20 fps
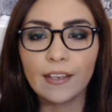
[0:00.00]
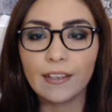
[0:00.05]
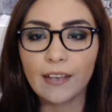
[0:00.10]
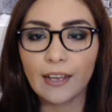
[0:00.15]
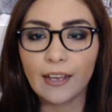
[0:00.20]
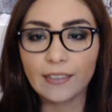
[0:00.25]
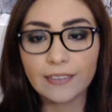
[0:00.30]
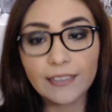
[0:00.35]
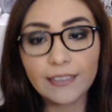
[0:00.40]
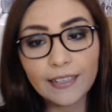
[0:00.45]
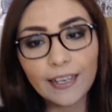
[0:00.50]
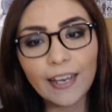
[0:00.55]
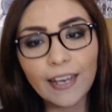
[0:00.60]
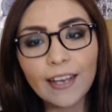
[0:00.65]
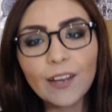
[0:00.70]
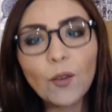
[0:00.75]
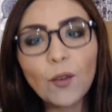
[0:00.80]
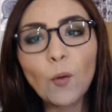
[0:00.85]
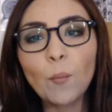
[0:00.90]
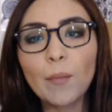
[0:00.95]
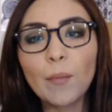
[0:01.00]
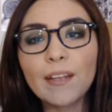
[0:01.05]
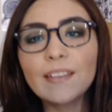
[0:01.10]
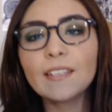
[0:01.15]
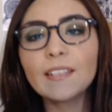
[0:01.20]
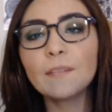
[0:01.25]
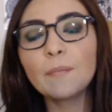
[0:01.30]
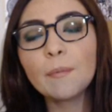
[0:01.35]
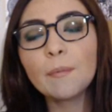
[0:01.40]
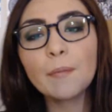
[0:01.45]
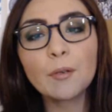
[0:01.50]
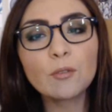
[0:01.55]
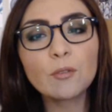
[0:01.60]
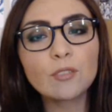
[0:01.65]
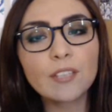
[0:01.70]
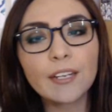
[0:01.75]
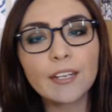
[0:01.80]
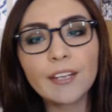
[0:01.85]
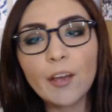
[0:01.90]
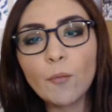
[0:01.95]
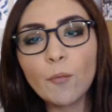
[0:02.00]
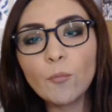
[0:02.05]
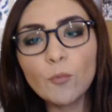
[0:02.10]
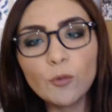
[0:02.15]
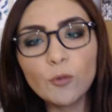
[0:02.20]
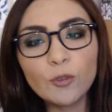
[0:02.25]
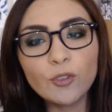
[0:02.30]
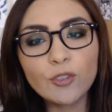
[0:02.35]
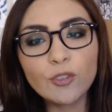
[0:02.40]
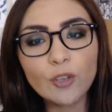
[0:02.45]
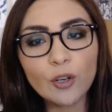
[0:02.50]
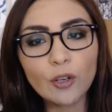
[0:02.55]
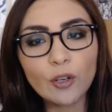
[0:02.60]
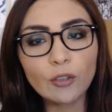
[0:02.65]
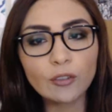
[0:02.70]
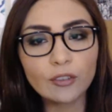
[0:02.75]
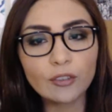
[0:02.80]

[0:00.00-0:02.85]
Así que coméntenme, me gustaría mucho